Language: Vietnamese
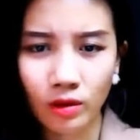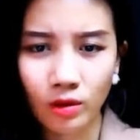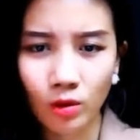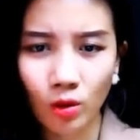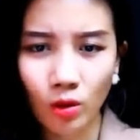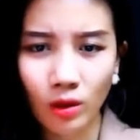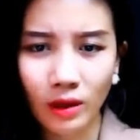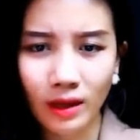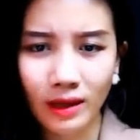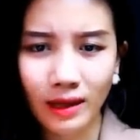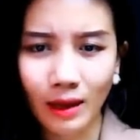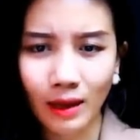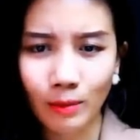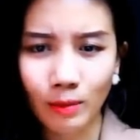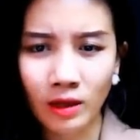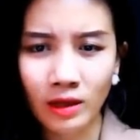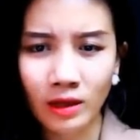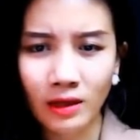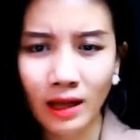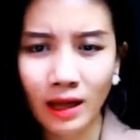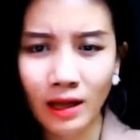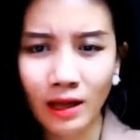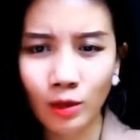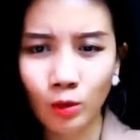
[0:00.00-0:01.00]
Tôi liền nắm
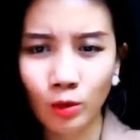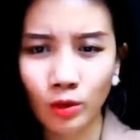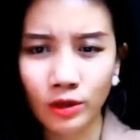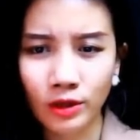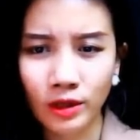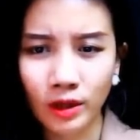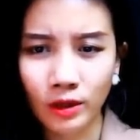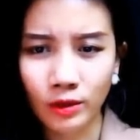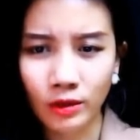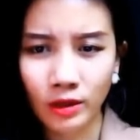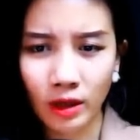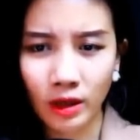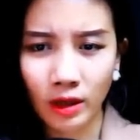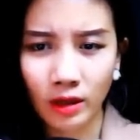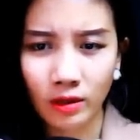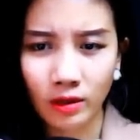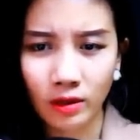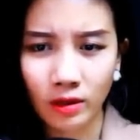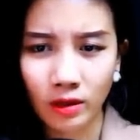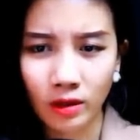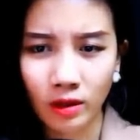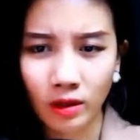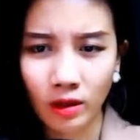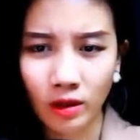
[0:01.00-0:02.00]
lấy tay của chân chân.
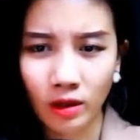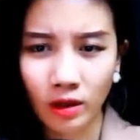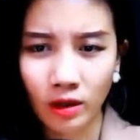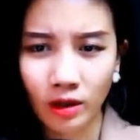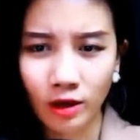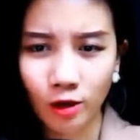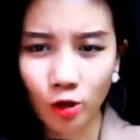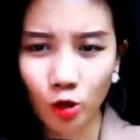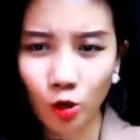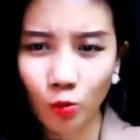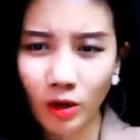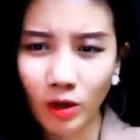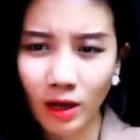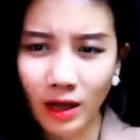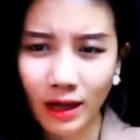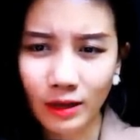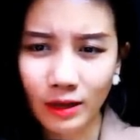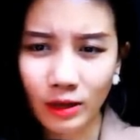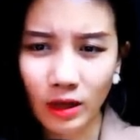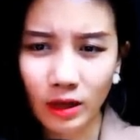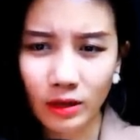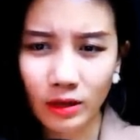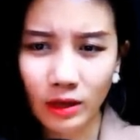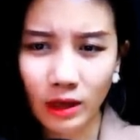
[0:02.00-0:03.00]
Tôi biết
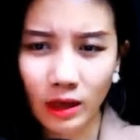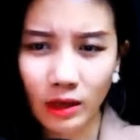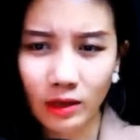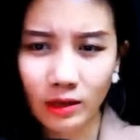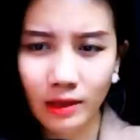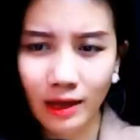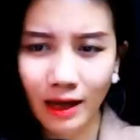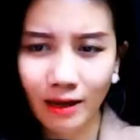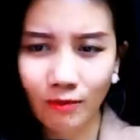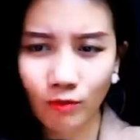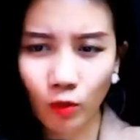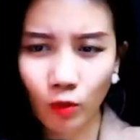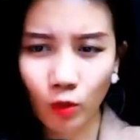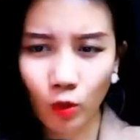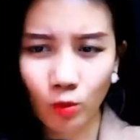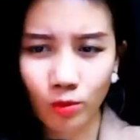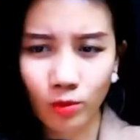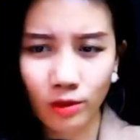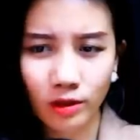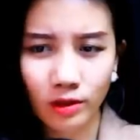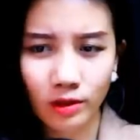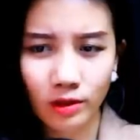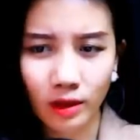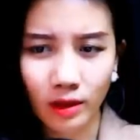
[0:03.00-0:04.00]
là chân chân đang vô
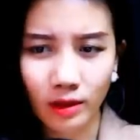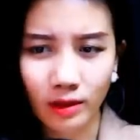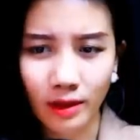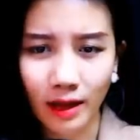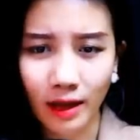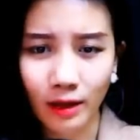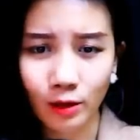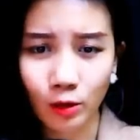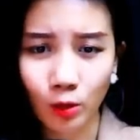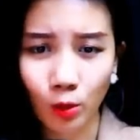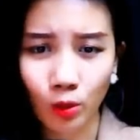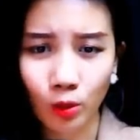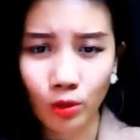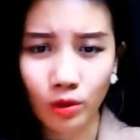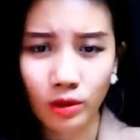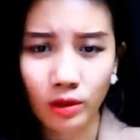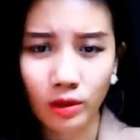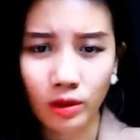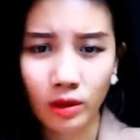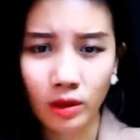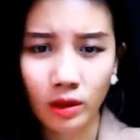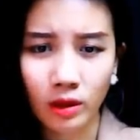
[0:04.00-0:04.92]
cùng tức giận thay tôi.